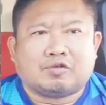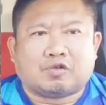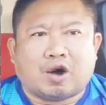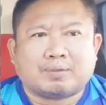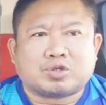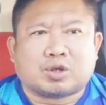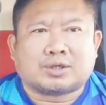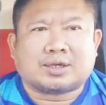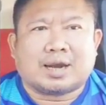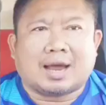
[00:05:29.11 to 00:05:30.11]
ฟอร์มสด
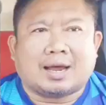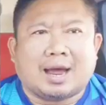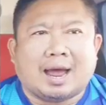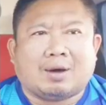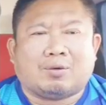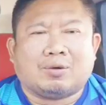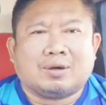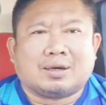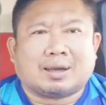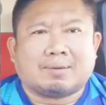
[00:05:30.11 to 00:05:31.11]
กำลังห้าว
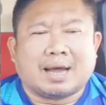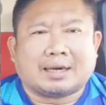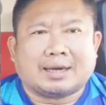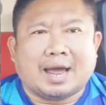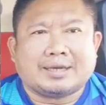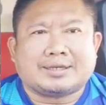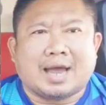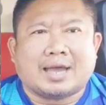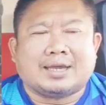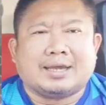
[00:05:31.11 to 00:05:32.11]
กำลังได้ใจ